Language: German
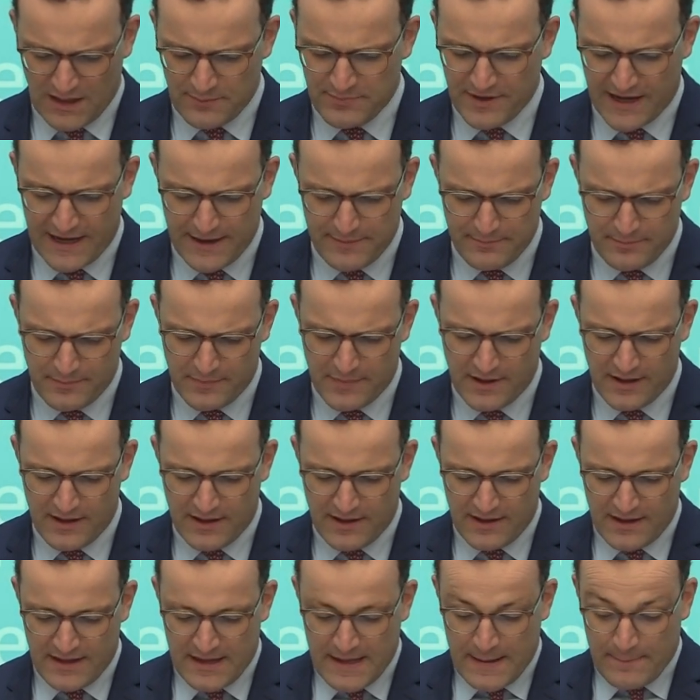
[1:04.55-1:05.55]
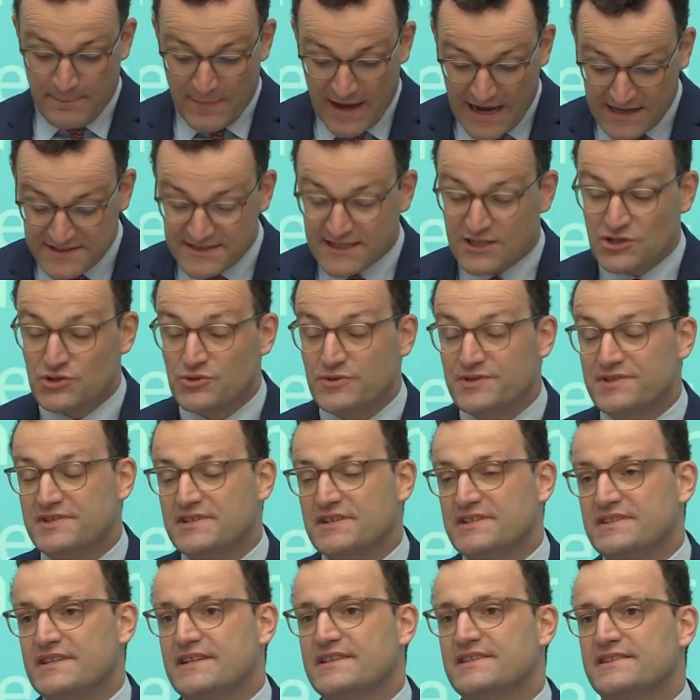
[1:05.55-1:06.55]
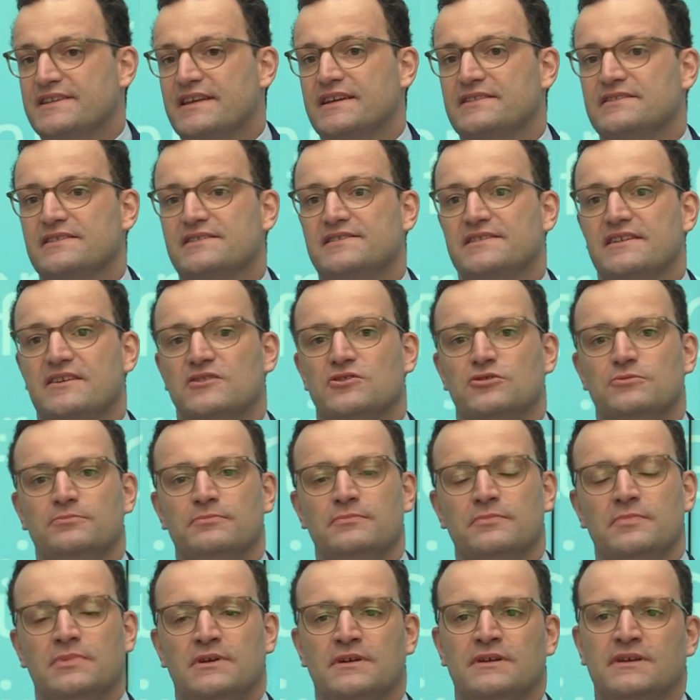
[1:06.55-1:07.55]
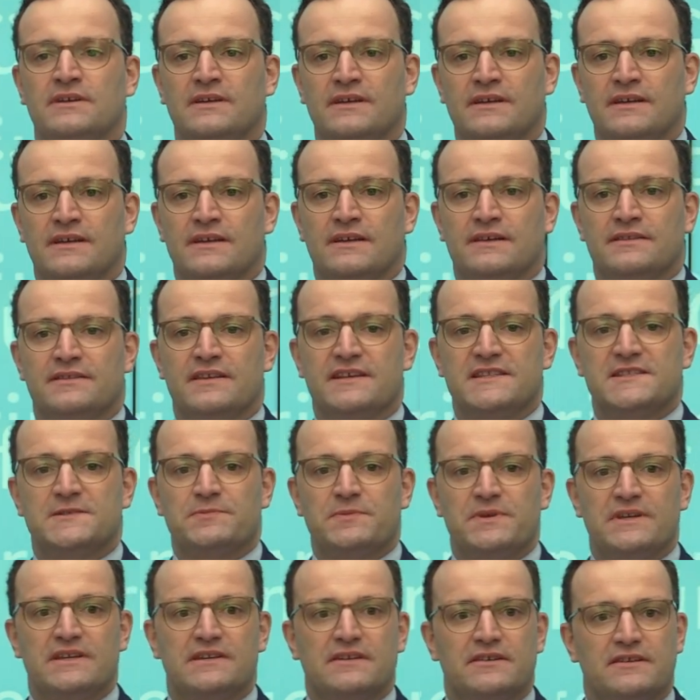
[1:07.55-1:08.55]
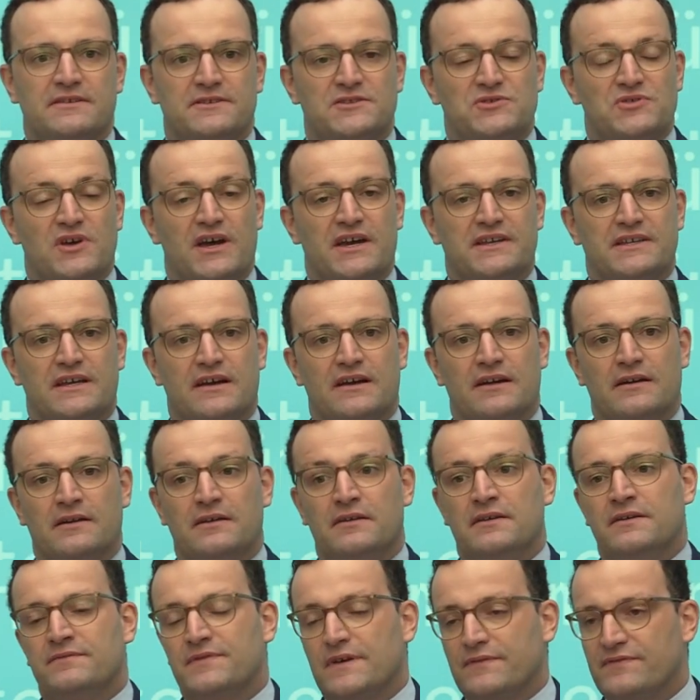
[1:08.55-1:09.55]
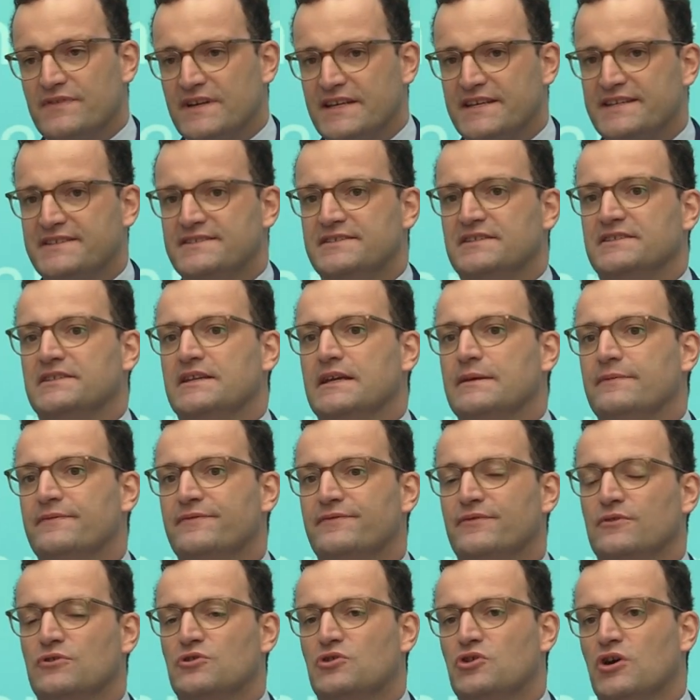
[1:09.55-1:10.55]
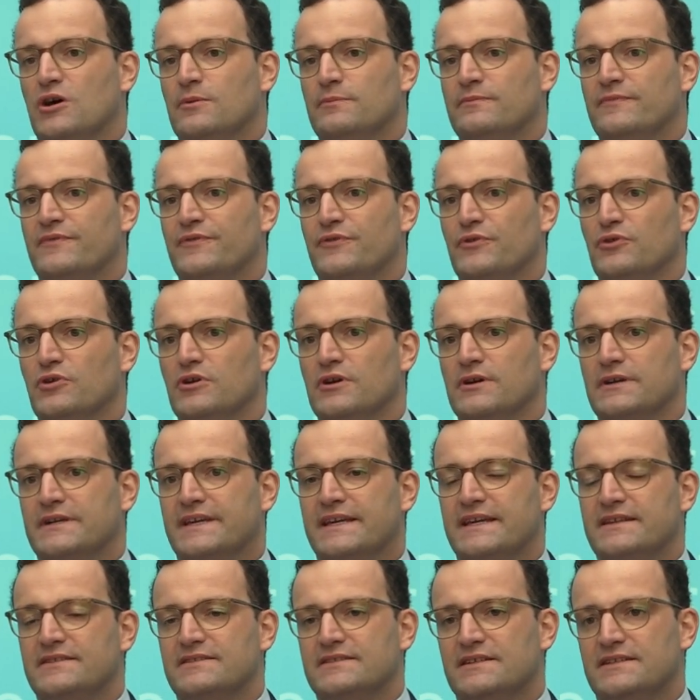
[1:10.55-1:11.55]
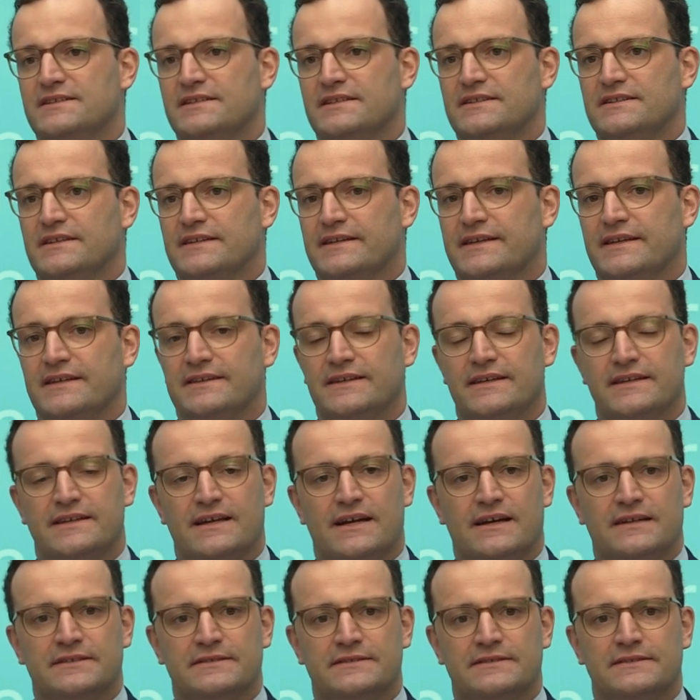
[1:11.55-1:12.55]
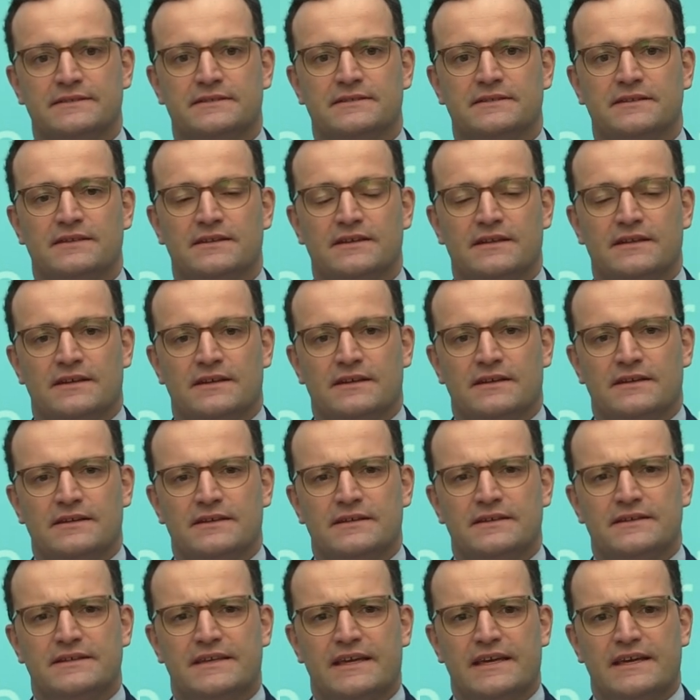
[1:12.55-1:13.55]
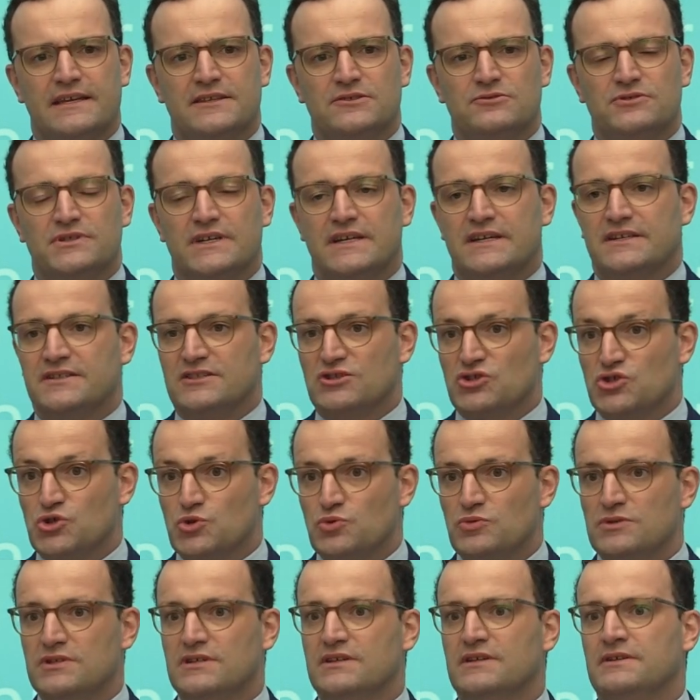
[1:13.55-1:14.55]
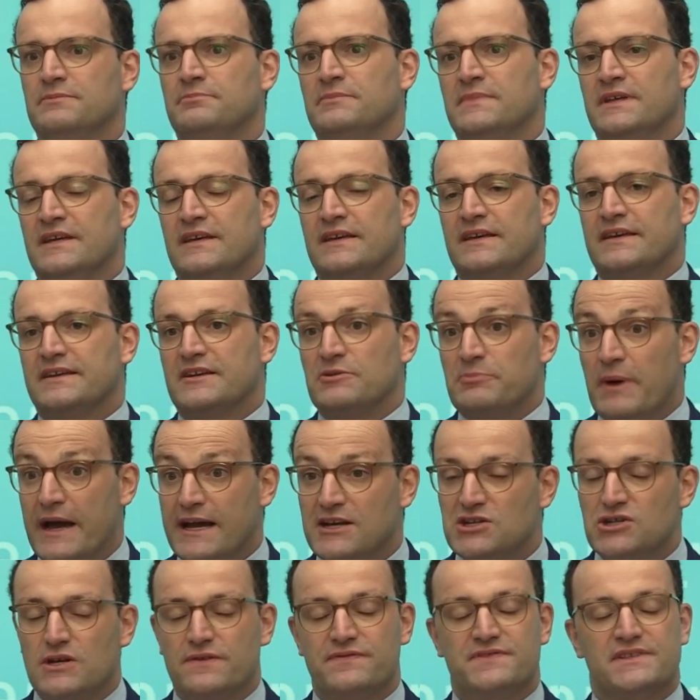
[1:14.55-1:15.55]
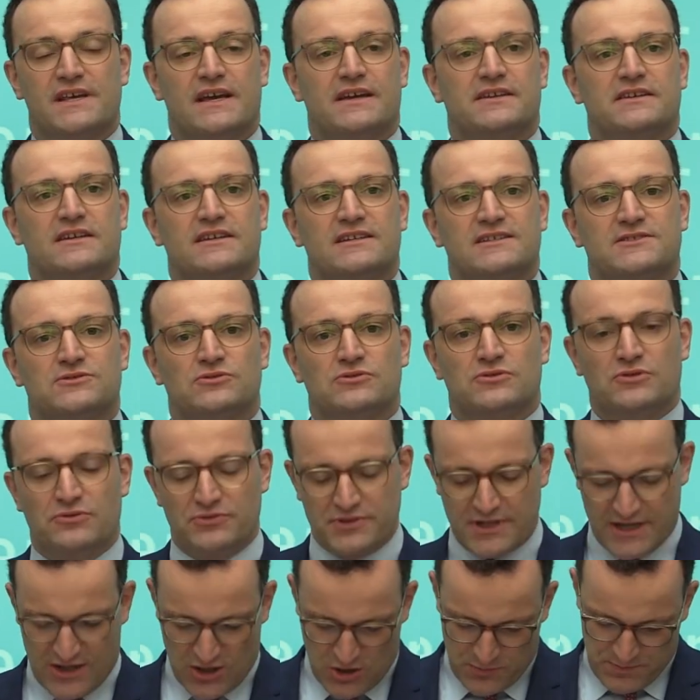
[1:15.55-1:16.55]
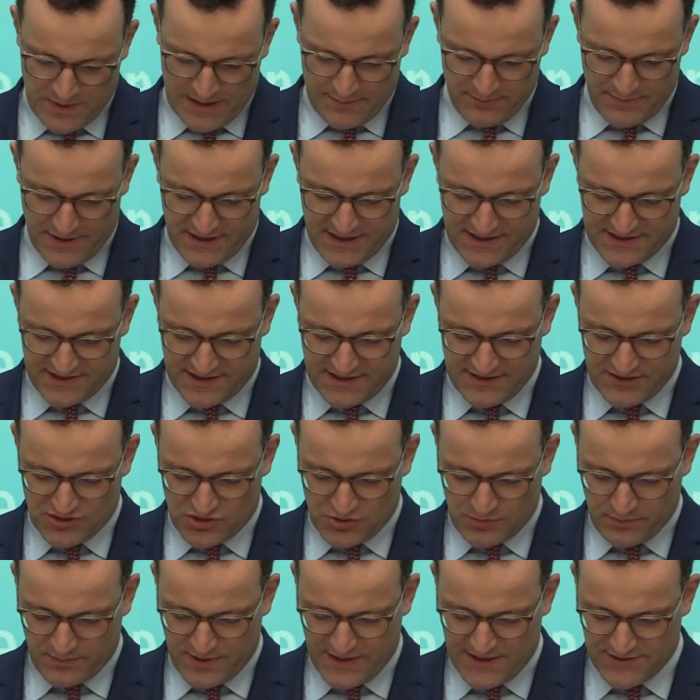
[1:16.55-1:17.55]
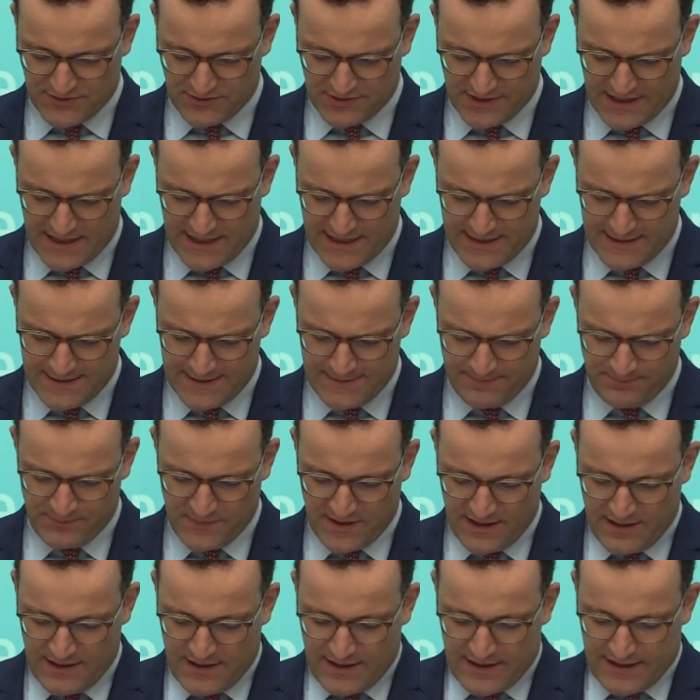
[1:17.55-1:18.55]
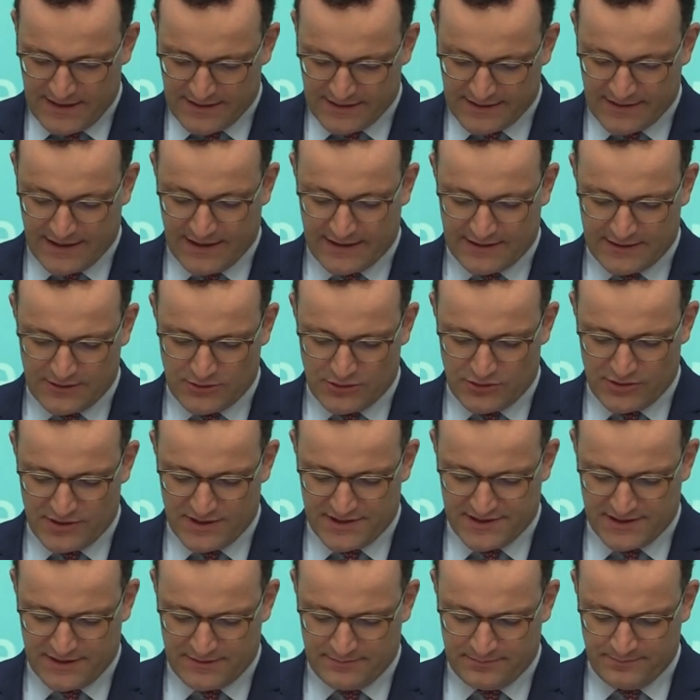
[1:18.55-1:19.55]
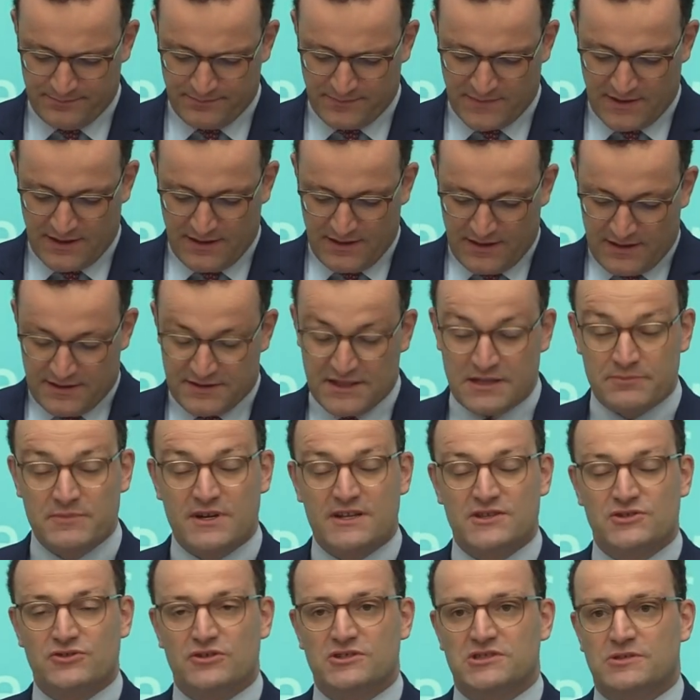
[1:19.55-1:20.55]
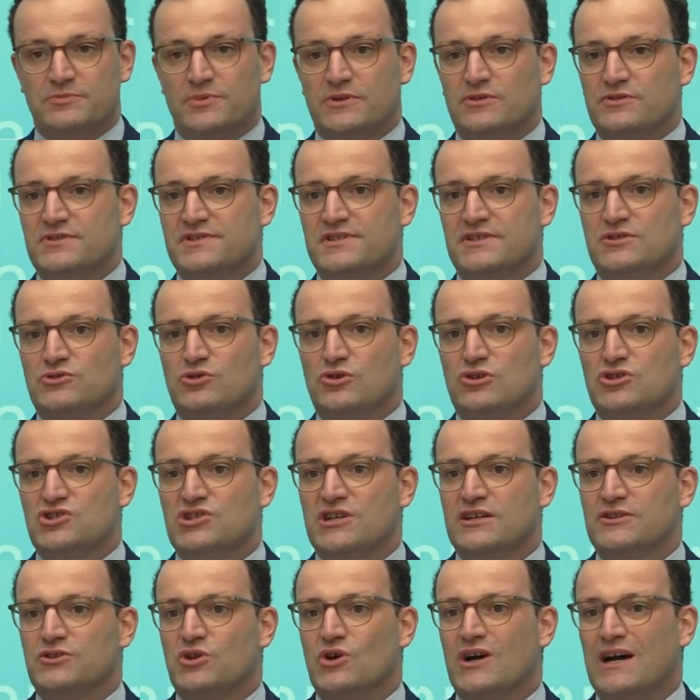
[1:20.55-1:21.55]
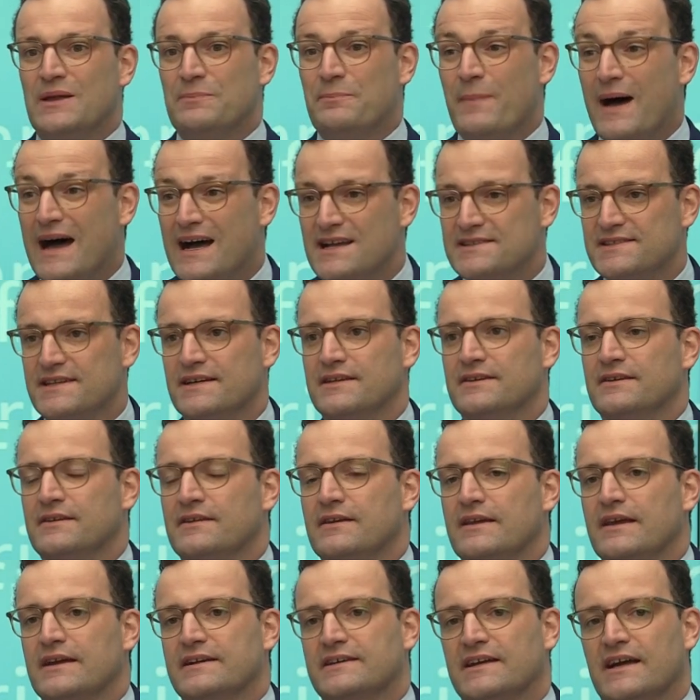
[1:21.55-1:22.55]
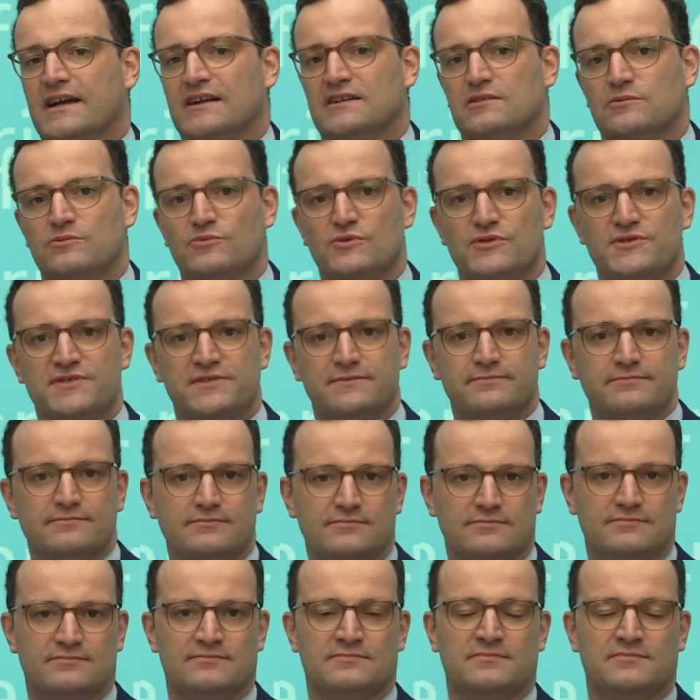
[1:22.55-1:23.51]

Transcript: Beim Masernschutzgesetz geht es darum, dass wir zu einer verpflichtenden Impfung kommen für Kinder, die in den Kindergarten äh, gehen oder in die Schule, in Gemeinschaftseinrichtungen oder auch beim medizinischen Personal in Krankenhäusern. Niemand sollte bei uns in Deutschland noch an Masern erkranken müssen.